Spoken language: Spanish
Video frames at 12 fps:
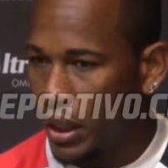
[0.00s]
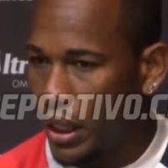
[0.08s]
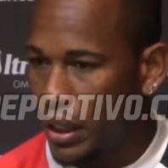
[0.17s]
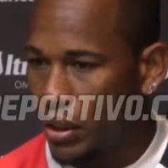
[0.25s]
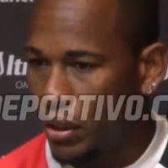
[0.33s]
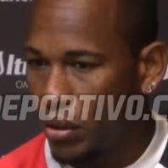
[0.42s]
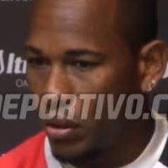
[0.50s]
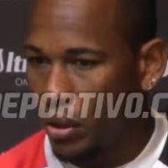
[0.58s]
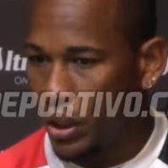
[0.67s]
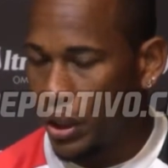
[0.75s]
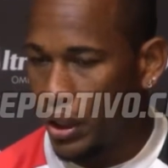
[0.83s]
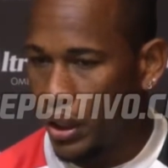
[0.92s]
el clásico
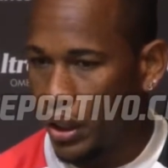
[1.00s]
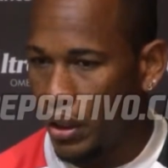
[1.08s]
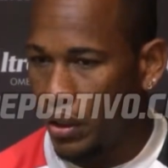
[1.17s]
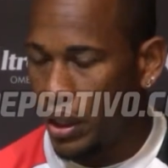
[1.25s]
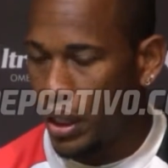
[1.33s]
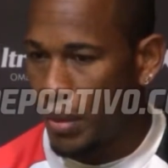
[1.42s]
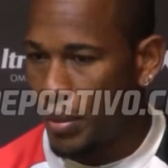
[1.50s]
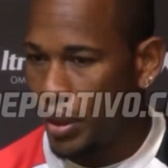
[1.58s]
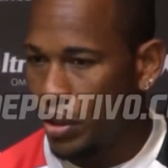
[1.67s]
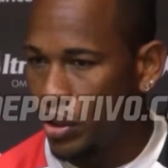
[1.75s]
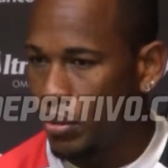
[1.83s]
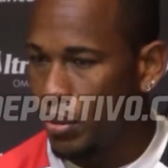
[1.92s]
y, y, donde
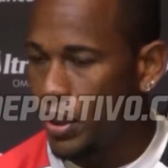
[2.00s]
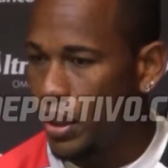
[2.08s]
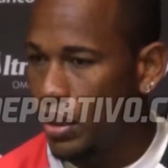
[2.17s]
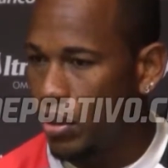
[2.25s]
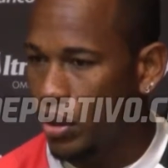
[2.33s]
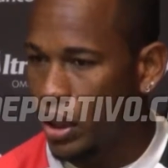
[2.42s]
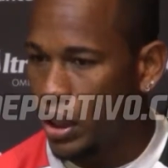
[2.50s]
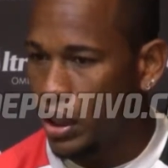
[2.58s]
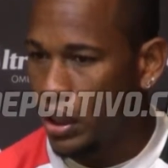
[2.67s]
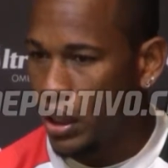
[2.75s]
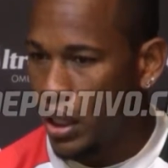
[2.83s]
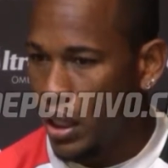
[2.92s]
realmente no hicimos bien las
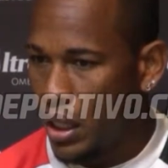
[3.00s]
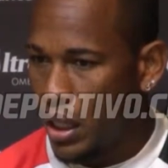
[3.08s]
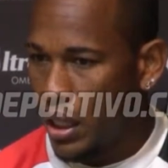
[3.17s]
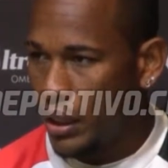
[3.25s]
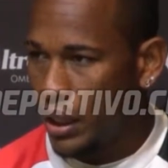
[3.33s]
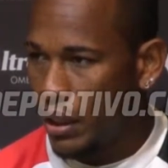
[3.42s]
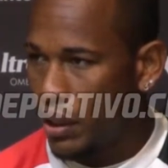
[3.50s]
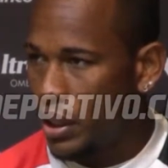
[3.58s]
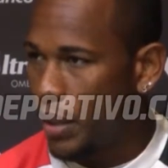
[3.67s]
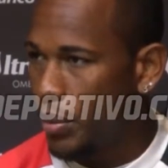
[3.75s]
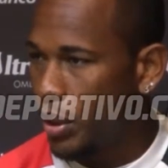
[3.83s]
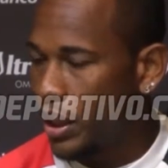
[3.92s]
cosas. Así que va a
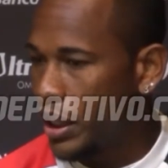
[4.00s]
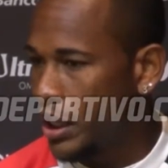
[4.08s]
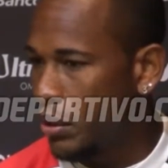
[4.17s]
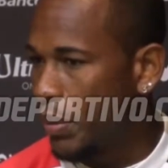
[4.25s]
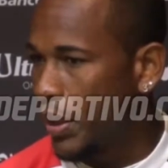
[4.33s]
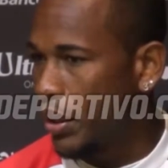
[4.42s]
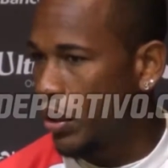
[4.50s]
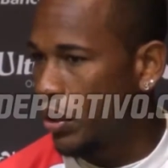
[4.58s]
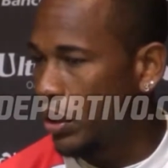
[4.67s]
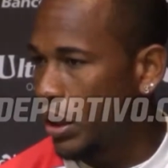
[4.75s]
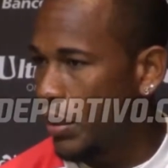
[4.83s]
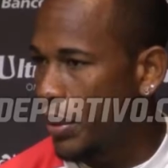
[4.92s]
ser importantísimo para
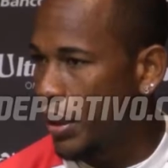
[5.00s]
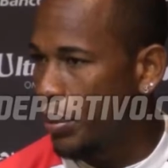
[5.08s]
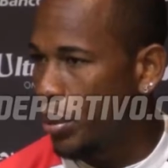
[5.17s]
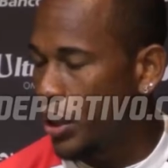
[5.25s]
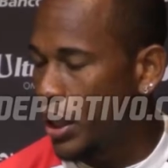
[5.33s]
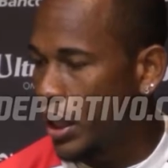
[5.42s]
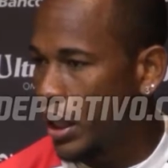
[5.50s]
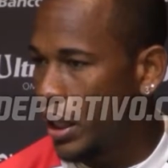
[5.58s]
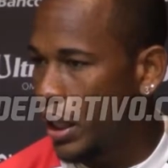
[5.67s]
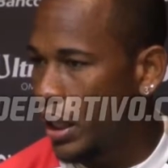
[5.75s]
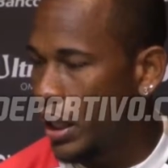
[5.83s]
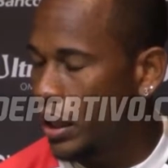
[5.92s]
nosotros también
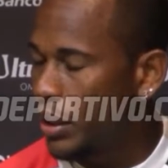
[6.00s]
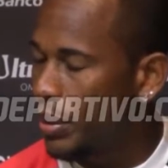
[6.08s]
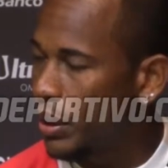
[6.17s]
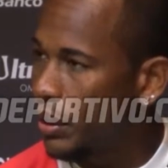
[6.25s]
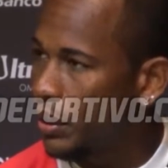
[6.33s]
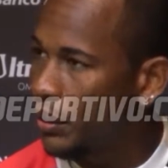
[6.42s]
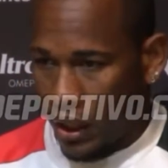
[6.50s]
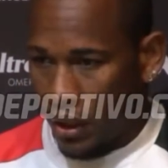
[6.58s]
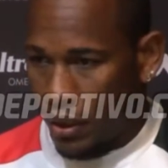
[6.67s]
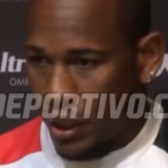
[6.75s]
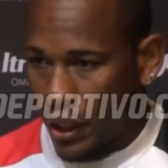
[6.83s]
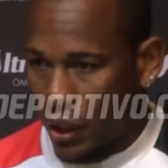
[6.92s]
poder ganar este partido.
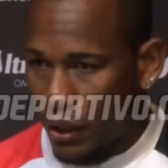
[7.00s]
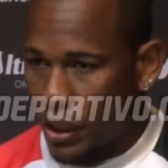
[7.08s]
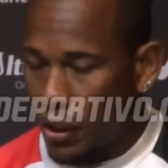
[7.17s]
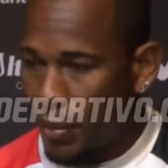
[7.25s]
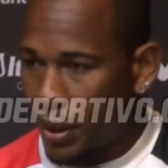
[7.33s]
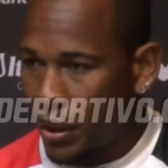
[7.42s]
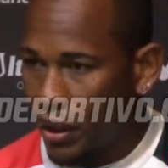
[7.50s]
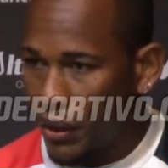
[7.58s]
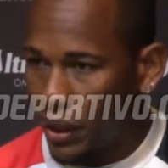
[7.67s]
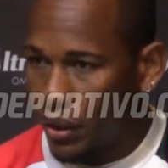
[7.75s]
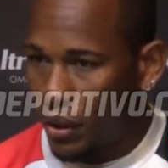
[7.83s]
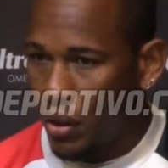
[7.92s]
Pues creo que va a ser un partido
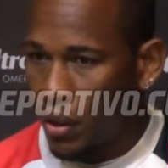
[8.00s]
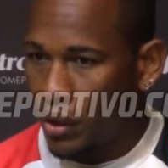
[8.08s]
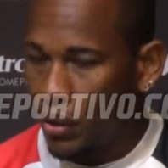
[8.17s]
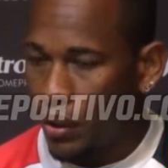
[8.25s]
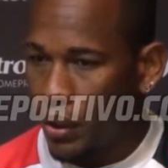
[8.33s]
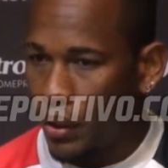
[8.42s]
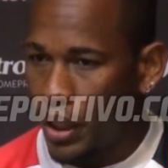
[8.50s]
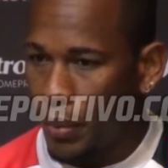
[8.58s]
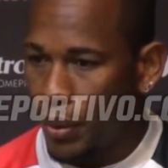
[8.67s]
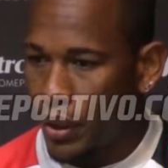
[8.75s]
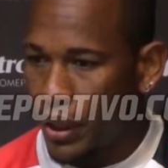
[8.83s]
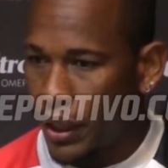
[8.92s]
abierto. Cruz Azul es un
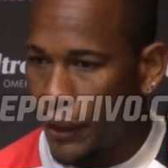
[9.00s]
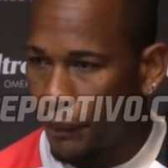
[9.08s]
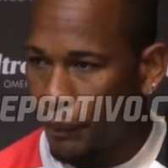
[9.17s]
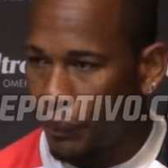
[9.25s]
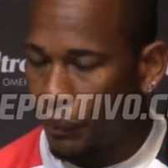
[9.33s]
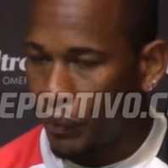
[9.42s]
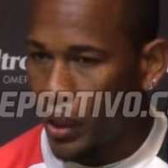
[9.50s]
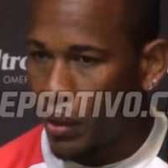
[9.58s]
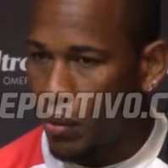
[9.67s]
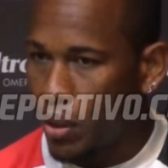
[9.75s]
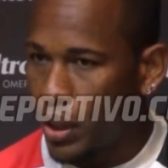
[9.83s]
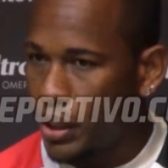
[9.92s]
equipo que, que
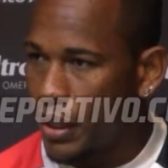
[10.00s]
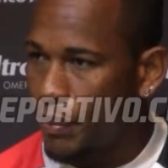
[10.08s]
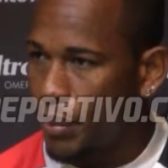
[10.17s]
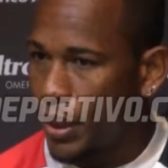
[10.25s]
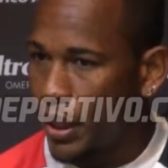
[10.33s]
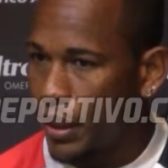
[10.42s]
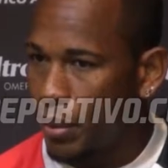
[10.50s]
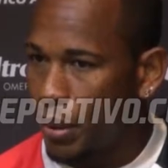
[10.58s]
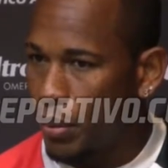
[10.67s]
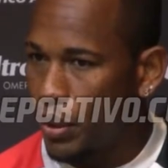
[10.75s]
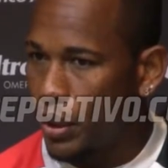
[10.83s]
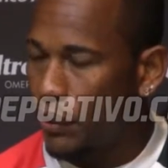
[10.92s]
busca siempre
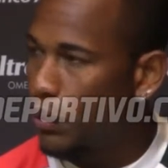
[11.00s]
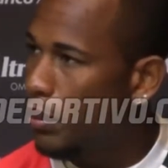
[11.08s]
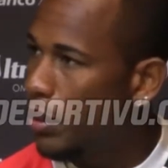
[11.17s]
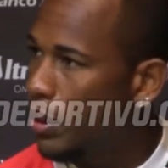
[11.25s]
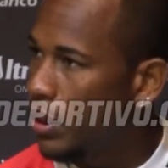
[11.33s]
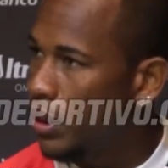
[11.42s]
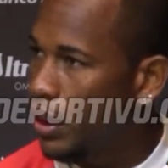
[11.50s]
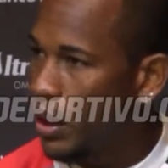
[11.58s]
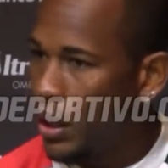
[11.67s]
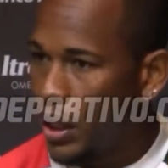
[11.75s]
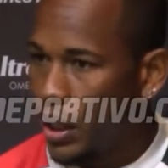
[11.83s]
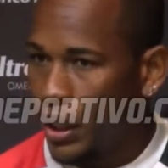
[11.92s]
proponer fútbol
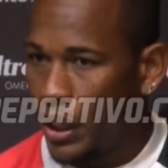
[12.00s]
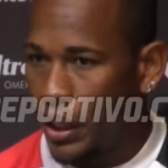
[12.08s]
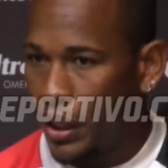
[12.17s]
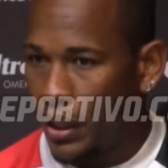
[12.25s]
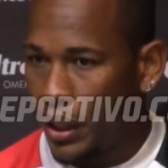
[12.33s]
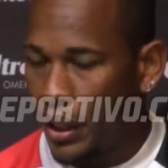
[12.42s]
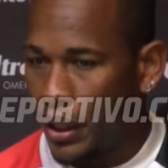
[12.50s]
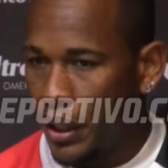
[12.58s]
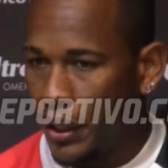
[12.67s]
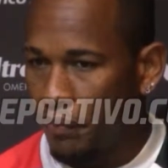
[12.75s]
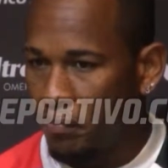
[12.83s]
y